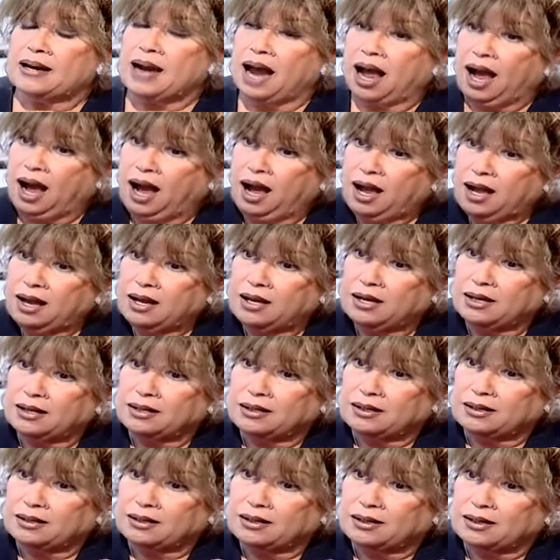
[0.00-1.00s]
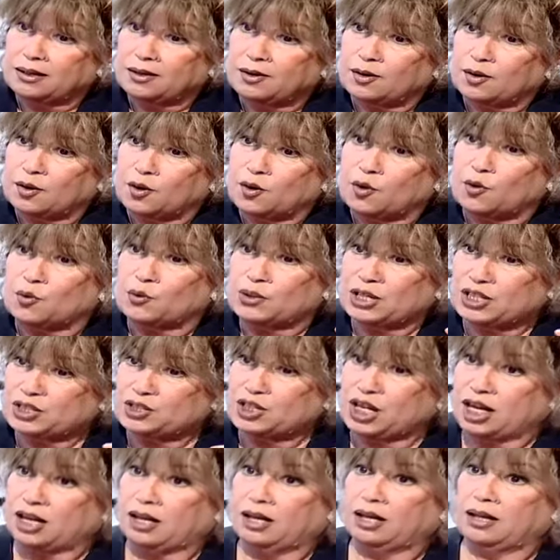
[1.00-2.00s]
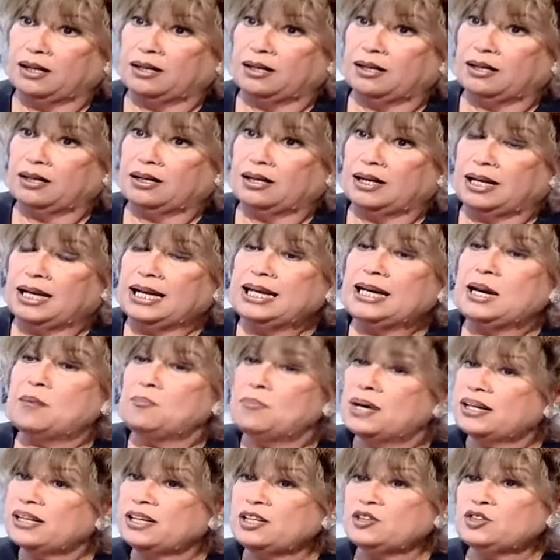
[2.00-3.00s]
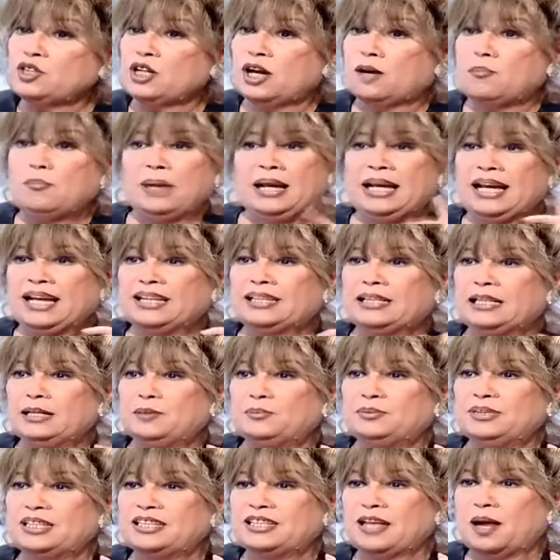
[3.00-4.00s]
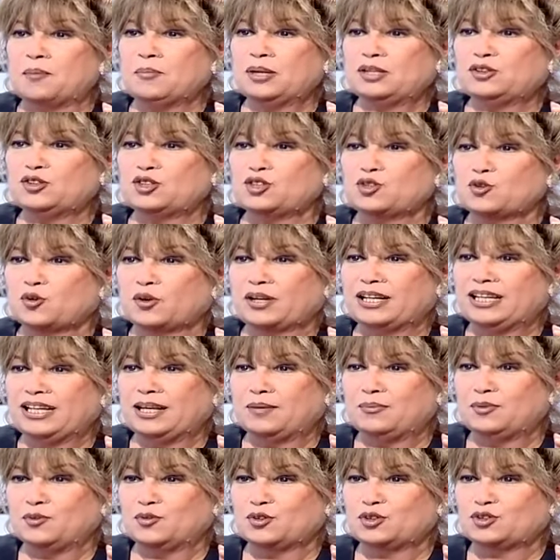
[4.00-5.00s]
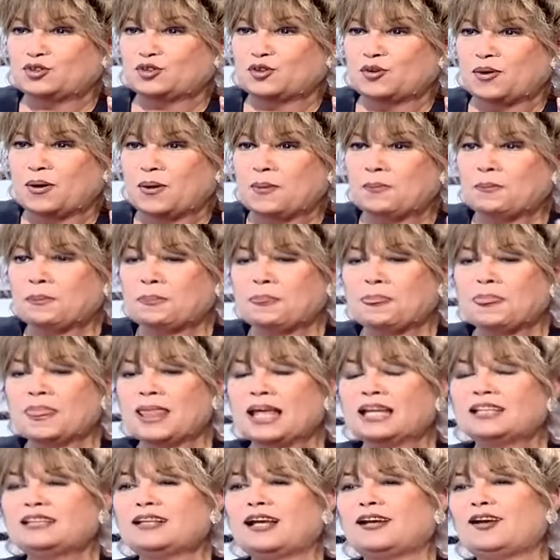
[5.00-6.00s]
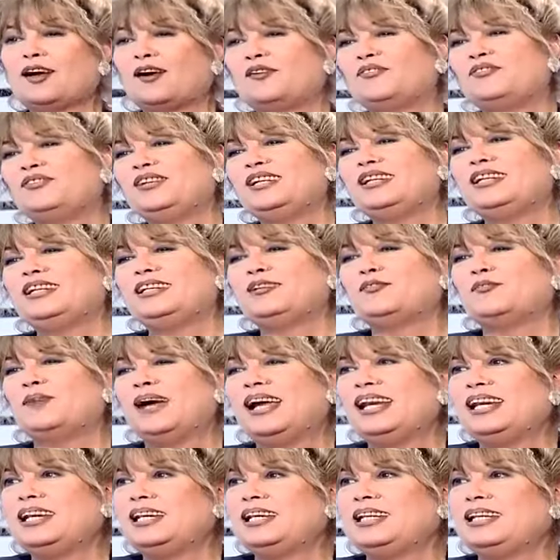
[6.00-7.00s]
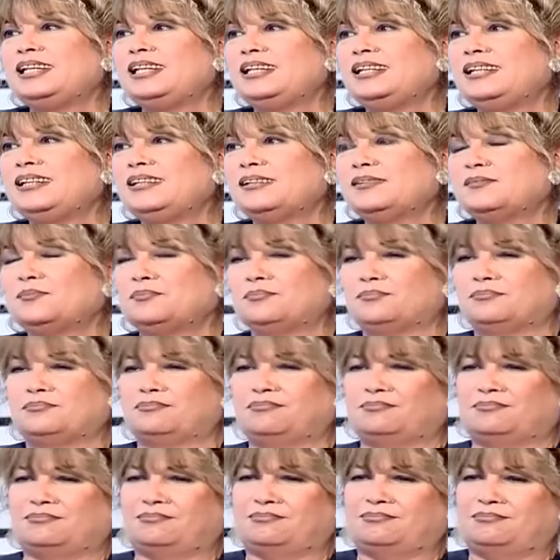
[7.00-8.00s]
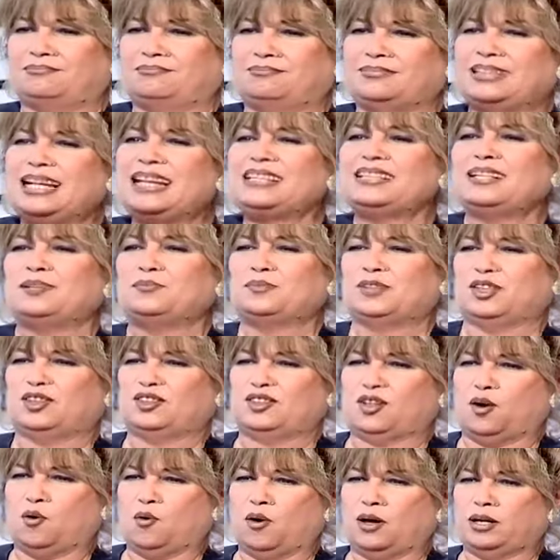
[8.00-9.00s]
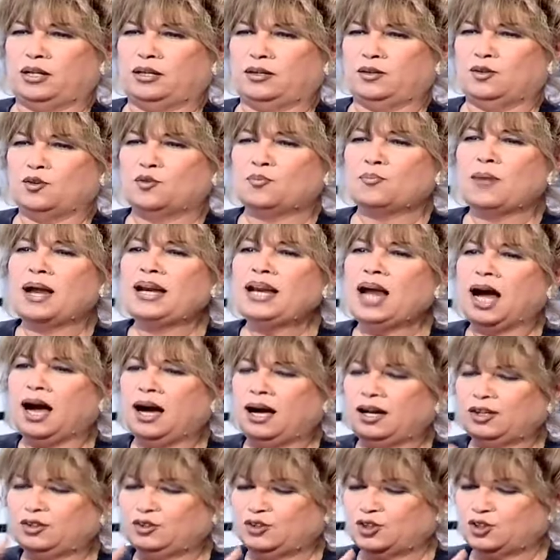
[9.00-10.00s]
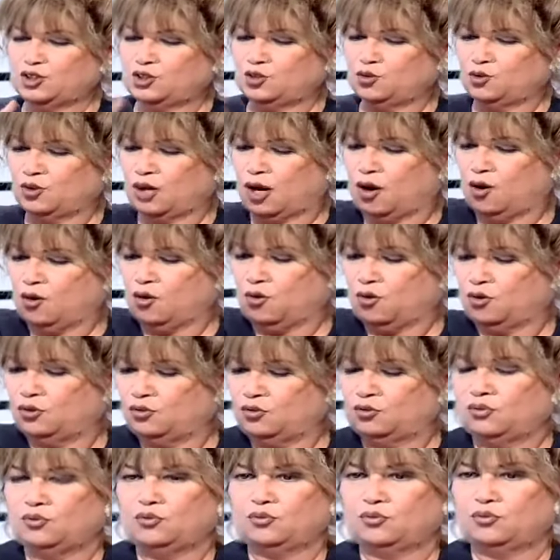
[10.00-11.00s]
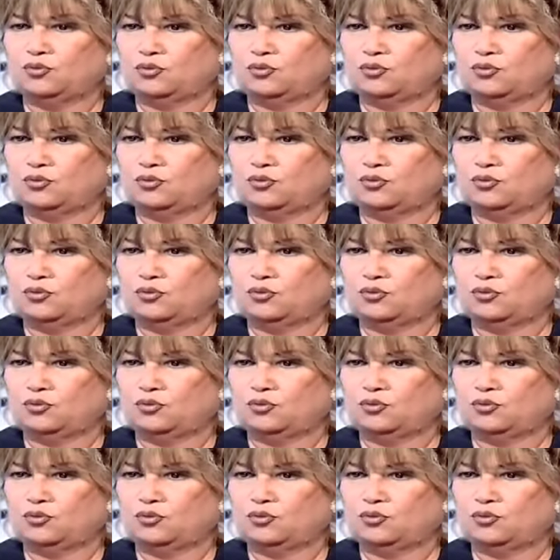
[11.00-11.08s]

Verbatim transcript: راح ورجع لما رجع ما لقيت الابتسامات السخريه بوشه طلع فيني وقال لي لازم تتصوري ما رح احط الصوره هون